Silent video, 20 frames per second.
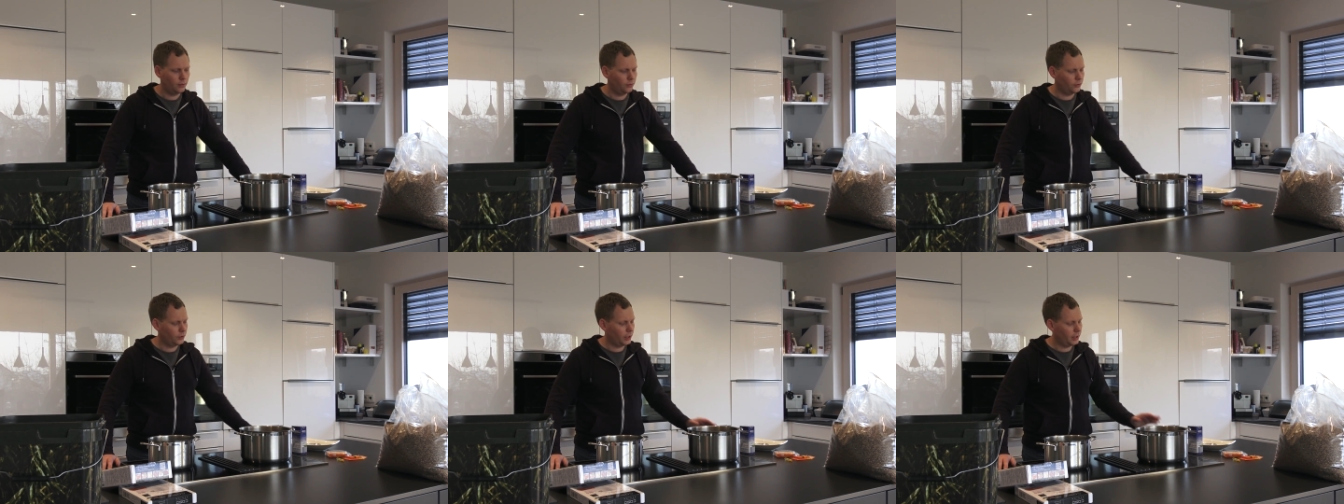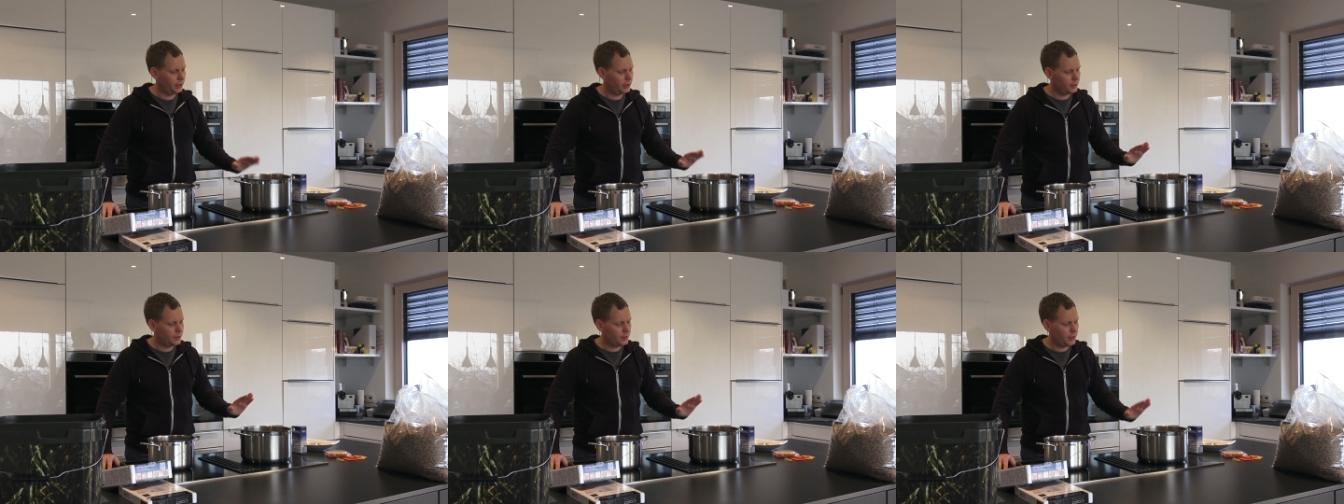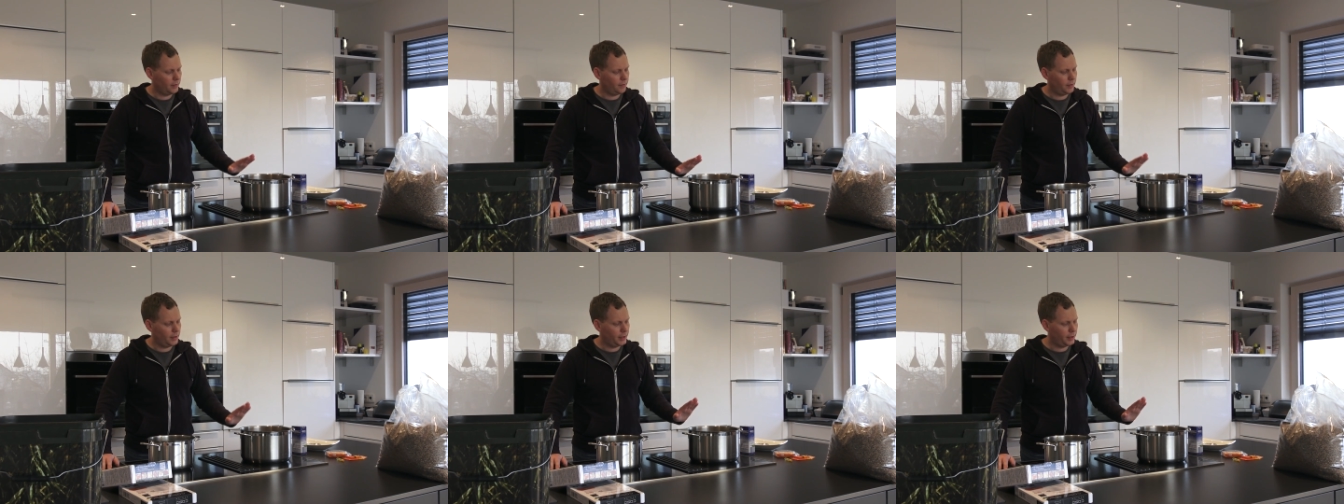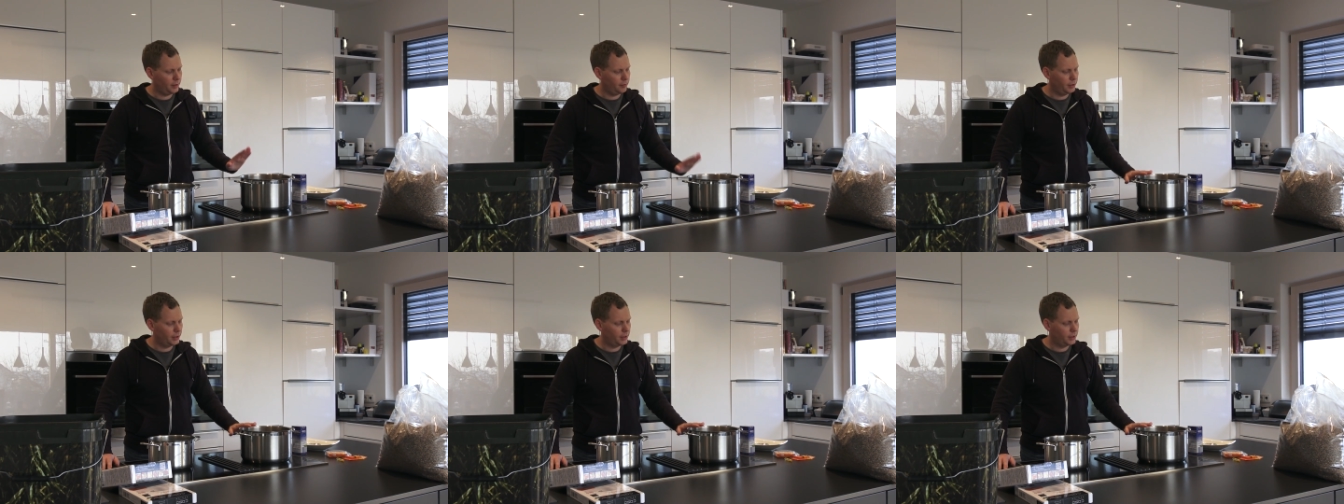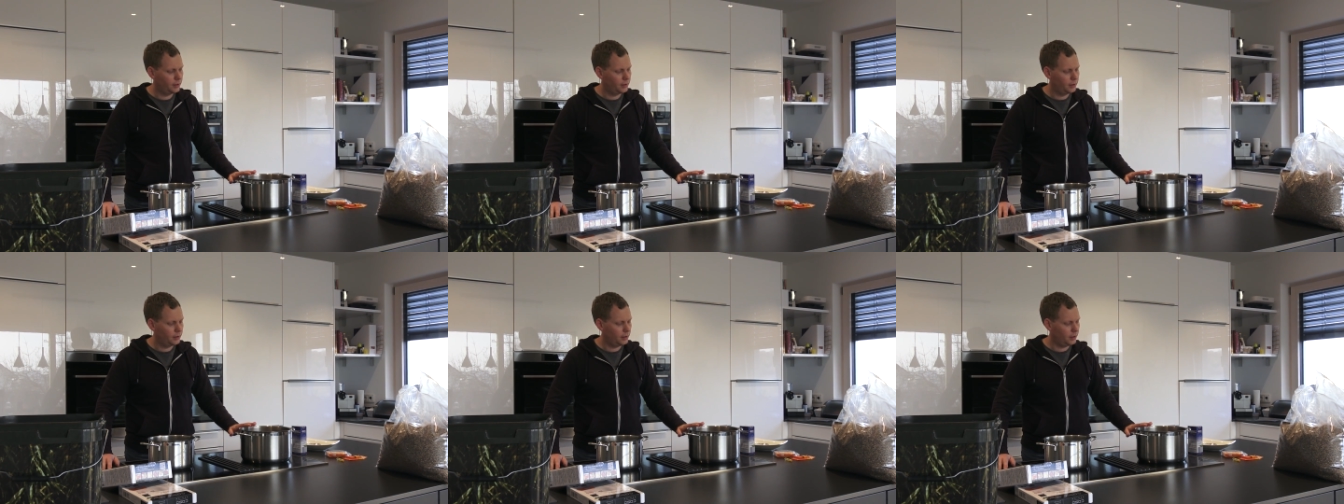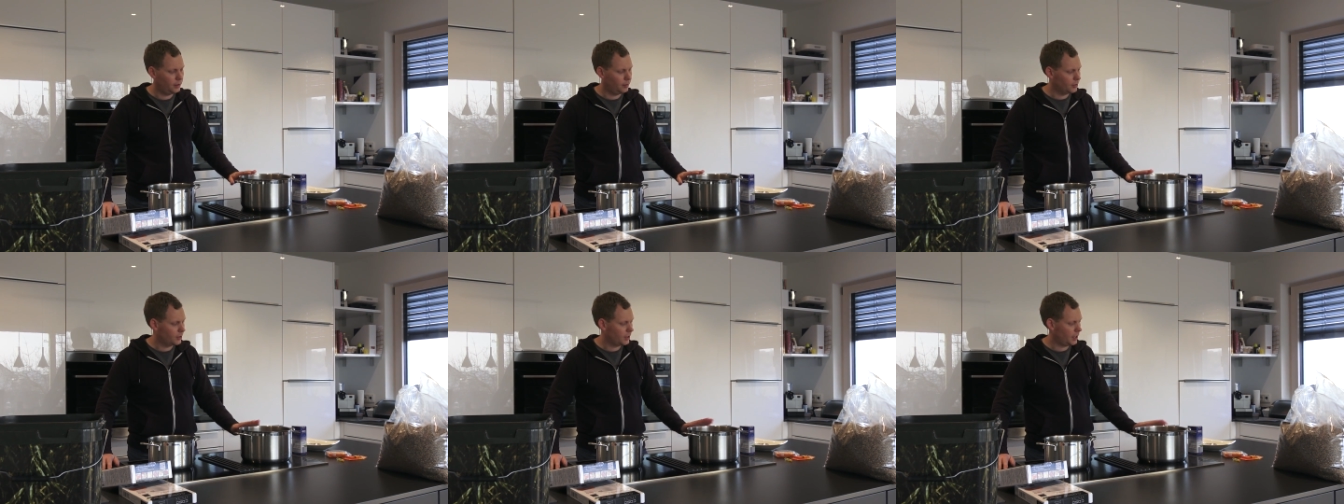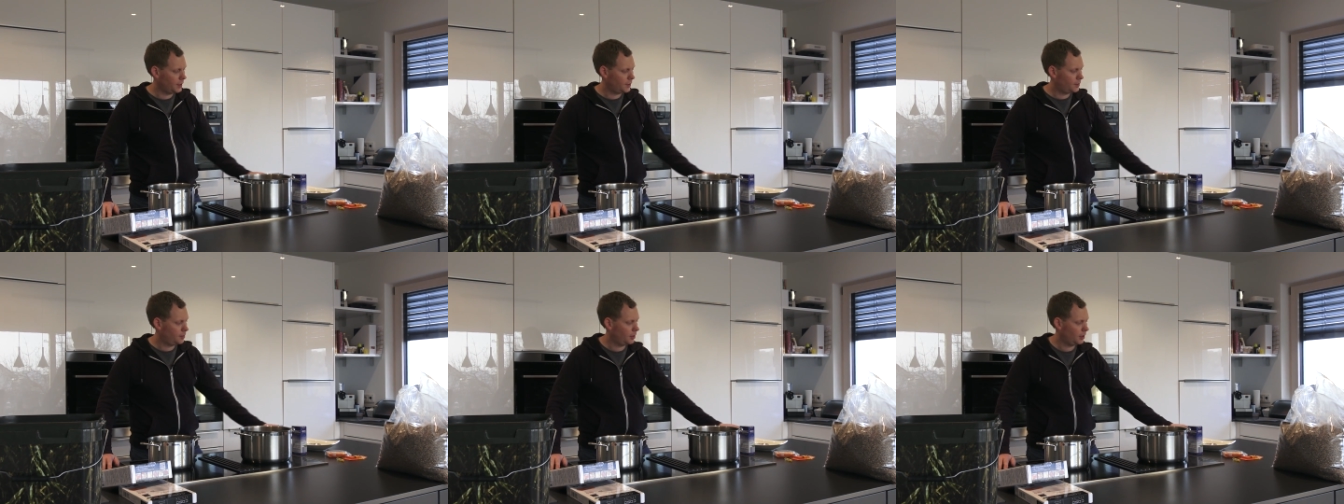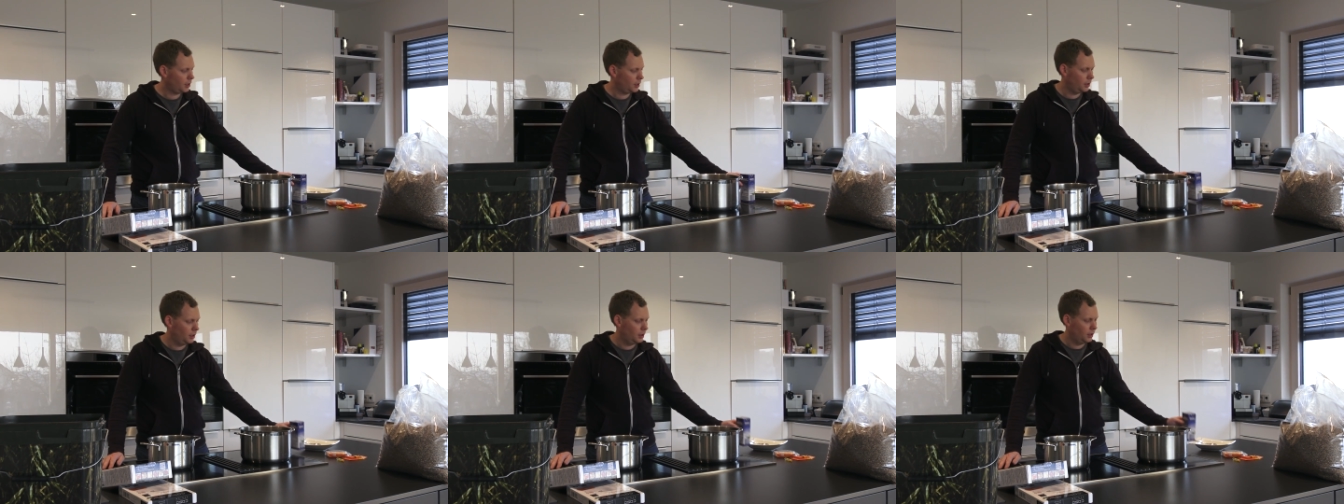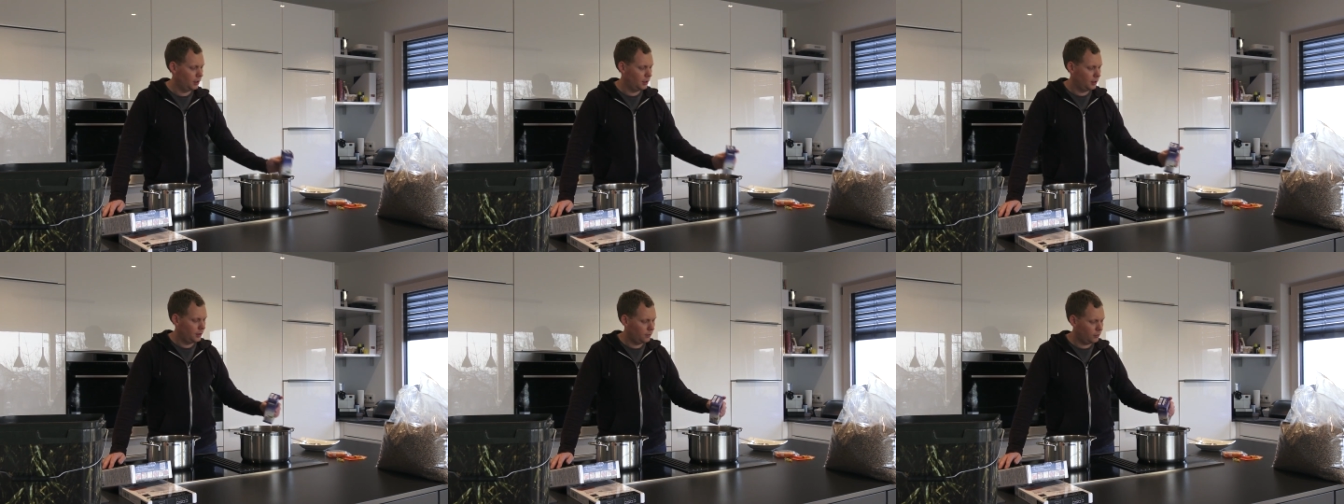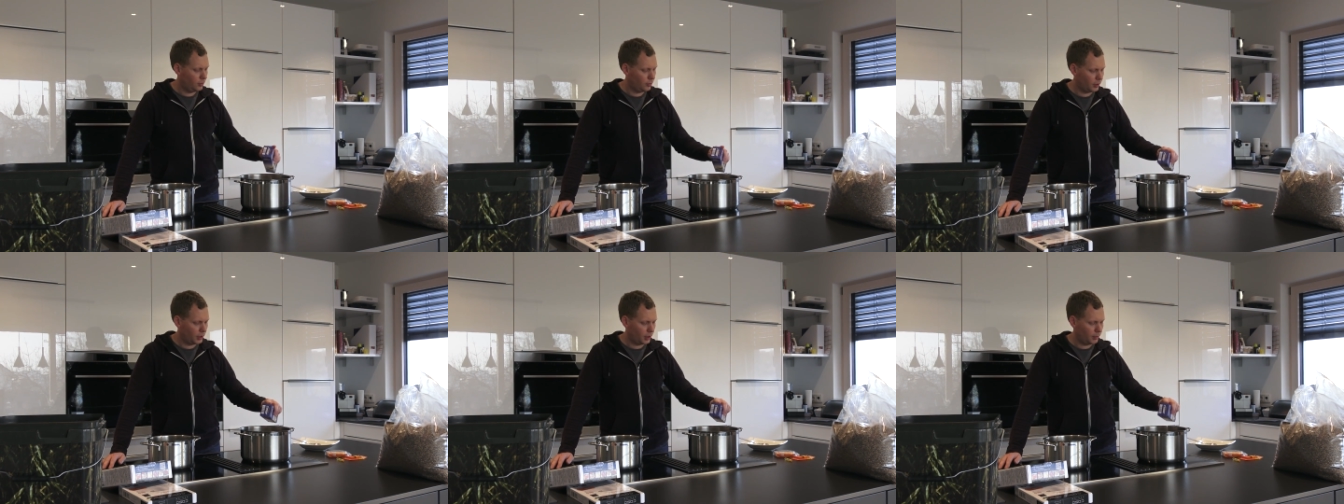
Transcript: Und da ich jetzt eh welche mit ähm, Salz mache, wo wir